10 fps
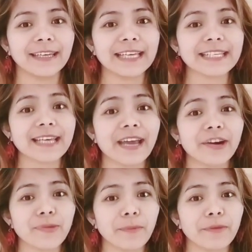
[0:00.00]
Kasi I
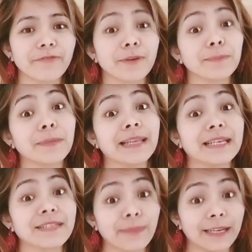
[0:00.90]
remember from my
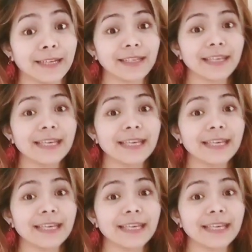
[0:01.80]
last vlog,